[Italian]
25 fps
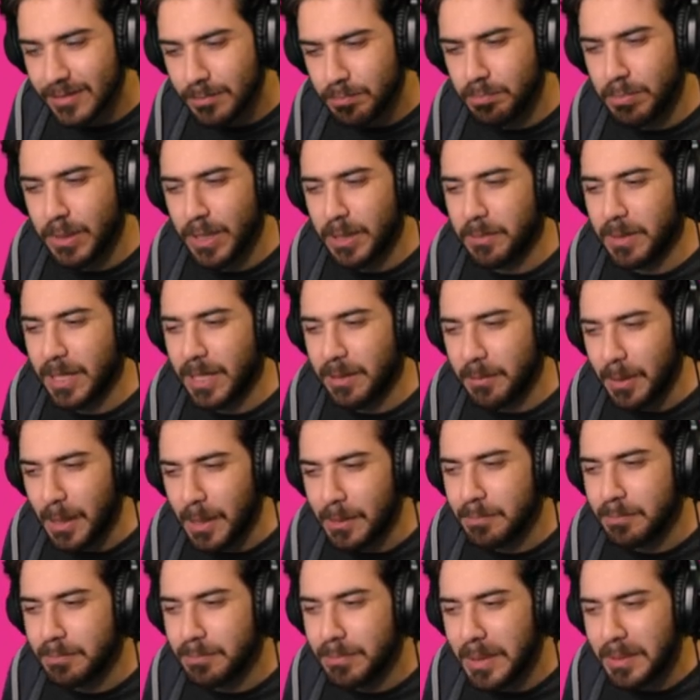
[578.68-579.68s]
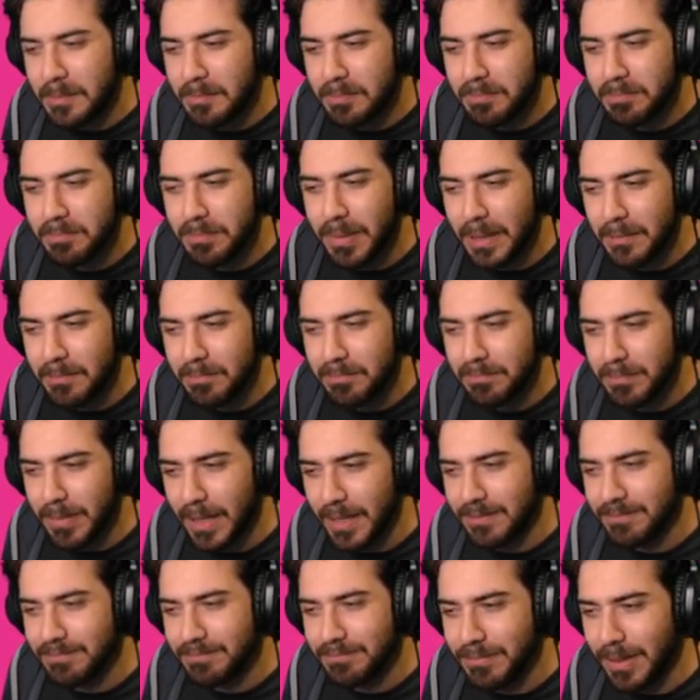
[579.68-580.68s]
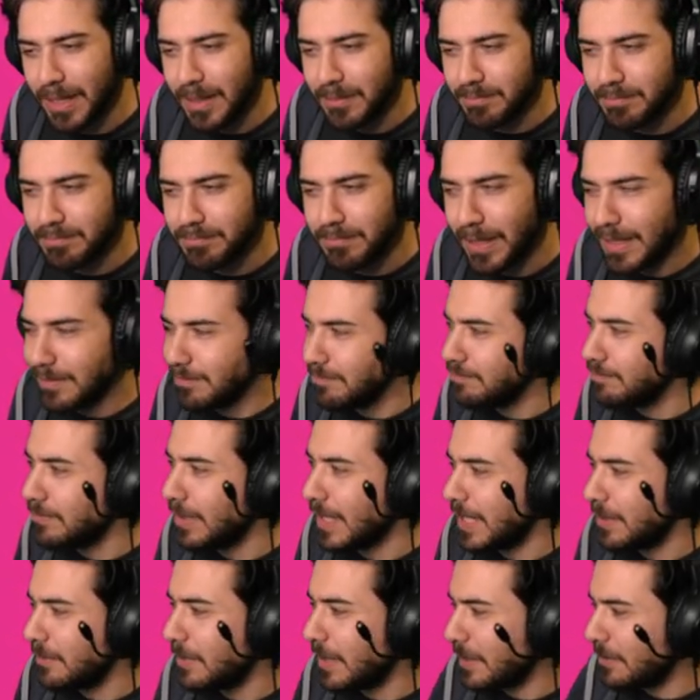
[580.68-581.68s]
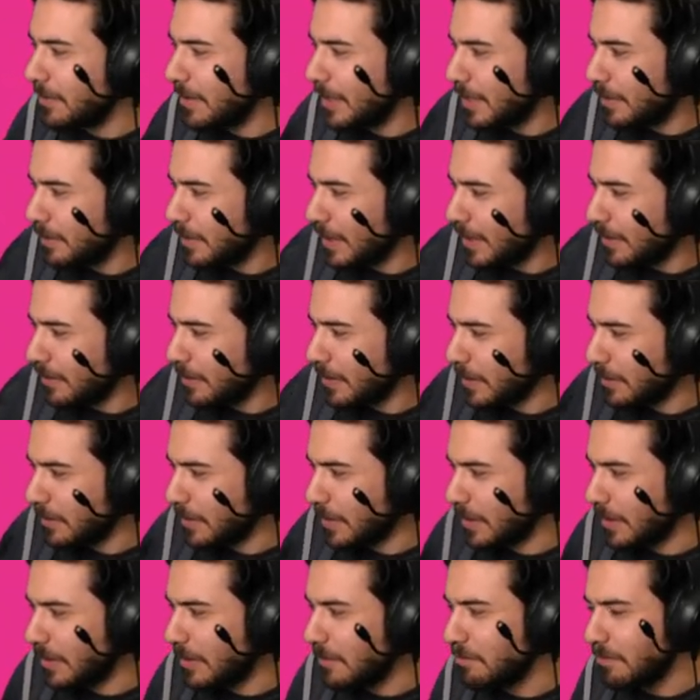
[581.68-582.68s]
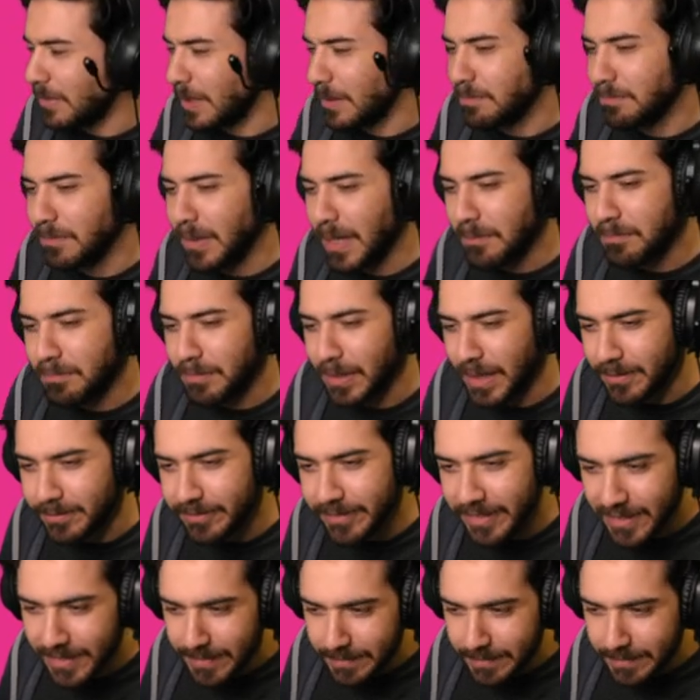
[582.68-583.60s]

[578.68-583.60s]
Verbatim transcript: Parabarabam pam pam pam pam pam parabarabam pam pam pam